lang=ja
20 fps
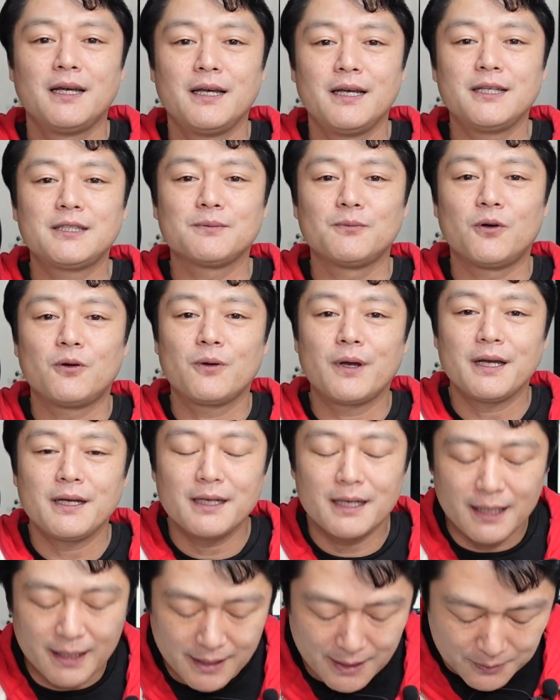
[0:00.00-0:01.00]
いつも応援
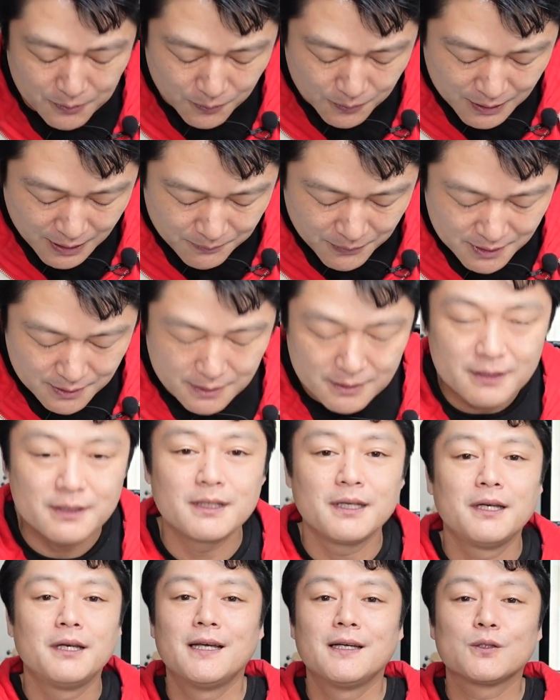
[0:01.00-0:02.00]
ありがとうございます。
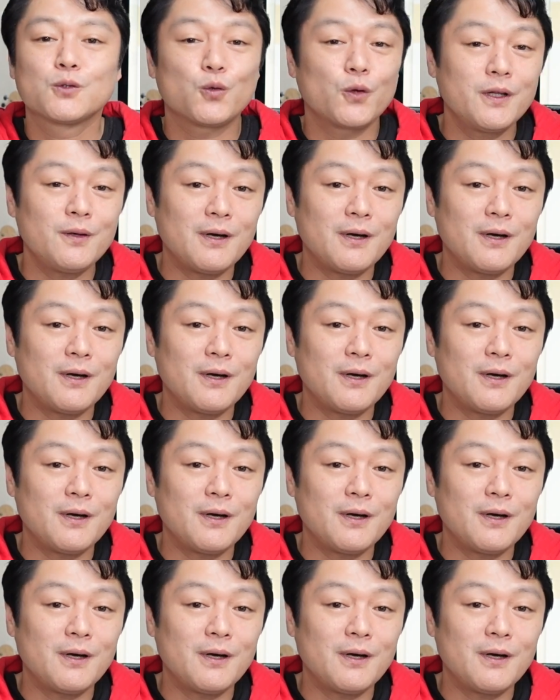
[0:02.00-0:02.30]
それ